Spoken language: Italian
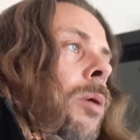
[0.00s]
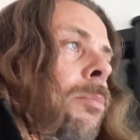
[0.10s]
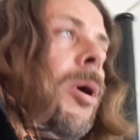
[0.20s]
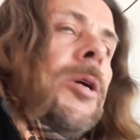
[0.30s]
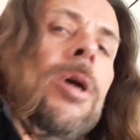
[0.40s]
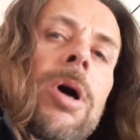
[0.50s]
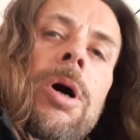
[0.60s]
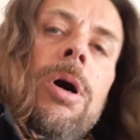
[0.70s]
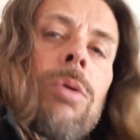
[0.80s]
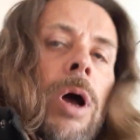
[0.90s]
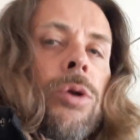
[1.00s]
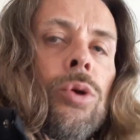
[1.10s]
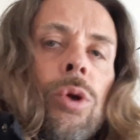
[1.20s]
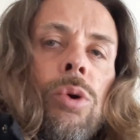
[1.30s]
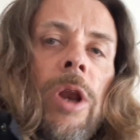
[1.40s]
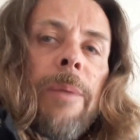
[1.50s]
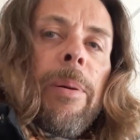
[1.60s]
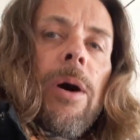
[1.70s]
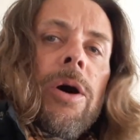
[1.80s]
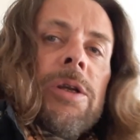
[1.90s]
Madonna, qua chiudo quella
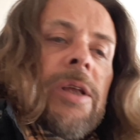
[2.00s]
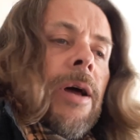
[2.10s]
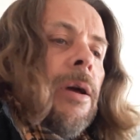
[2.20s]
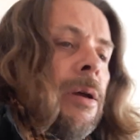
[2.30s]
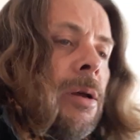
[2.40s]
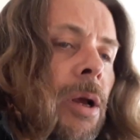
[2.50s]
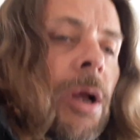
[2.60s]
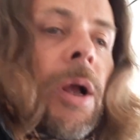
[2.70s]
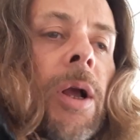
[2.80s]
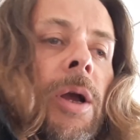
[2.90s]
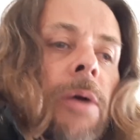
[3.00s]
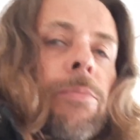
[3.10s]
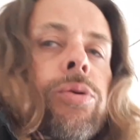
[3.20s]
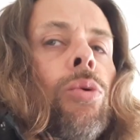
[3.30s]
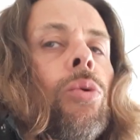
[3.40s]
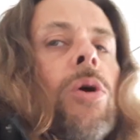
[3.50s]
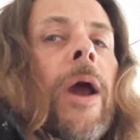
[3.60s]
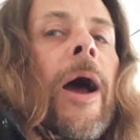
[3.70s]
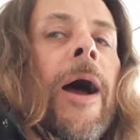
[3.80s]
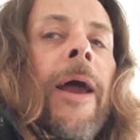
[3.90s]
porta. Su un
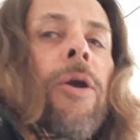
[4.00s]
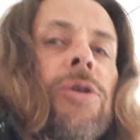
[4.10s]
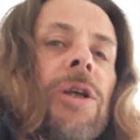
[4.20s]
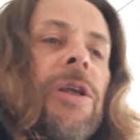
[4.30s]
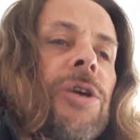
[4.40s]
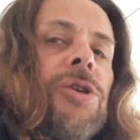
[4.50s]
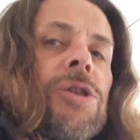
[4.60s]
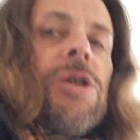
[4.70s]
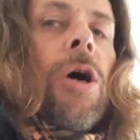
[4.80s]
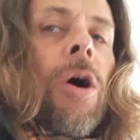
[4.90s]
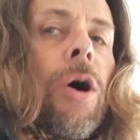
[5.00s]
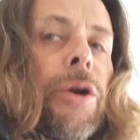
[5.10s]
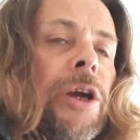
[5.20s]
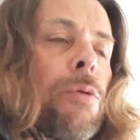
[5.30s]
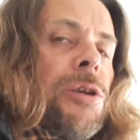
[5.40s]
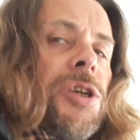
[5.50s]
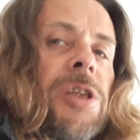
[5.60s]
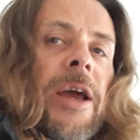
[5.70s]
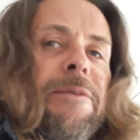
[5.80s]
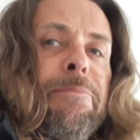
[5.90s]
calo di tensioni, quasi si
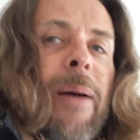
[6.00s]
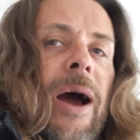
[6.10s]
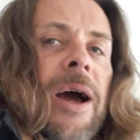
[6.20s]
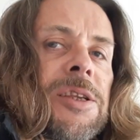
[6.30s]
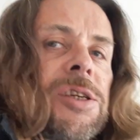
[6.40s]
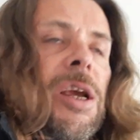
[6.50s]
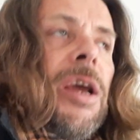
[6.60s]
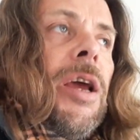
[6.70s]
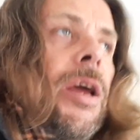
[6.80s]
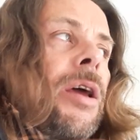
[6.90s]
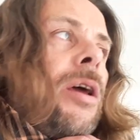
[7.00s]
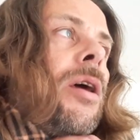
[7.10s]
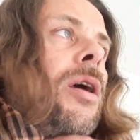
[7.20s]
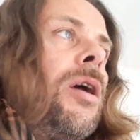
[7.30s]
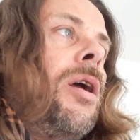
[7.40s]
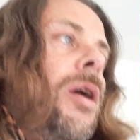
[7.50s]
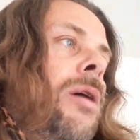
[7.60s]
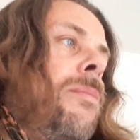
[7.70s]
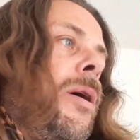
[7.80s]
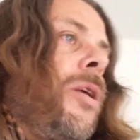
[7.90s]
sta in pace.
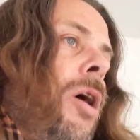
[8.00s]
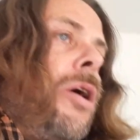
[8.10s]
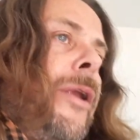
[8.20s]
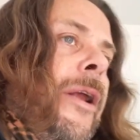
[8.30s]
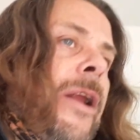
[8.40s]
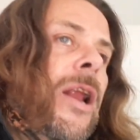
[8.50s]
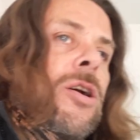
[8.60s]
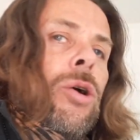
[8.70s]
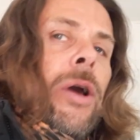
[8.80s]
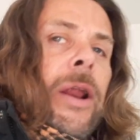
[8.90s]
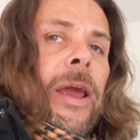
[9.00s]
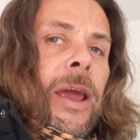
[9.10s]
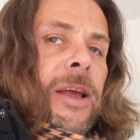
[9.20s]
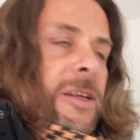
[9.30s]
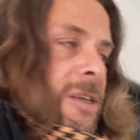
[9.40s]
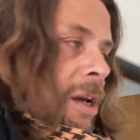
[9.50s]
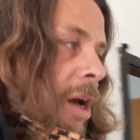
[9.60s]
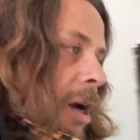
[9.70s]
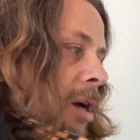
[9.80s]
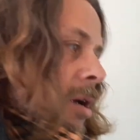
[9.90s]
Madonna, nella
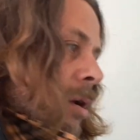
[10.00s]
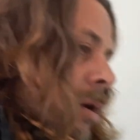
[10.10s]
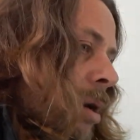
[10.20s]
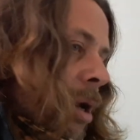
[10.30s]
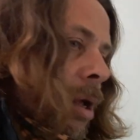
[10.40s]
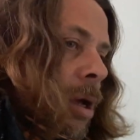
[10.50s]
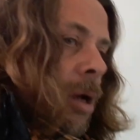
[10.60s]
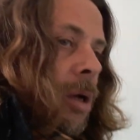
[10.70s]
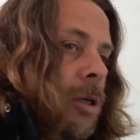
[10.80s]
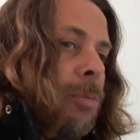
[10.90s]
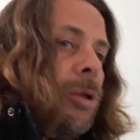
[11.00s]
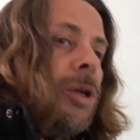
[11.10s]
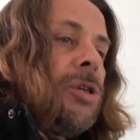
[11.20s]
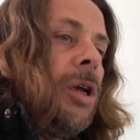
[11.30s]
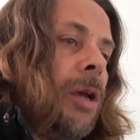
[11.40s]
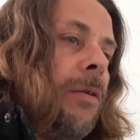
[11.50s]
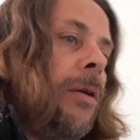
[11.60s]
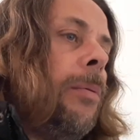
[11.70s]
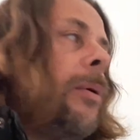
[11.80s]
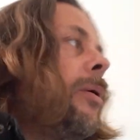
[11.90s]
coerenza. Se potessi,
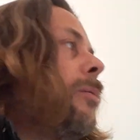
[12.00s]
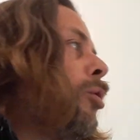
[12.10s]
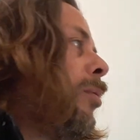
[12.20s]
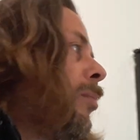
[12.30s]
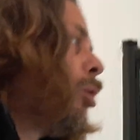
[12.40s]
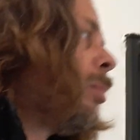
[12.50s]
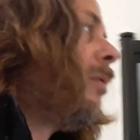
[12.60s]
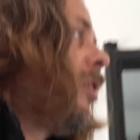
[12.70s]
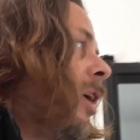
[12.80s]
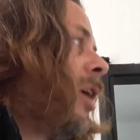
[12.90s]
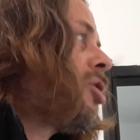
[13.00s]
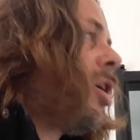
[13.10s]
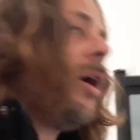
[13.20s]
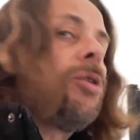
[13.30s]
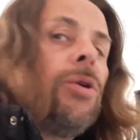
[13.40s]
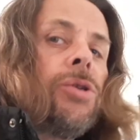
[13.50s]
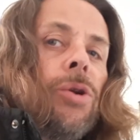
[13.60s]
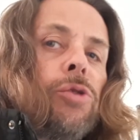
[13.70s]
eh, non, non mi avete lasciato essere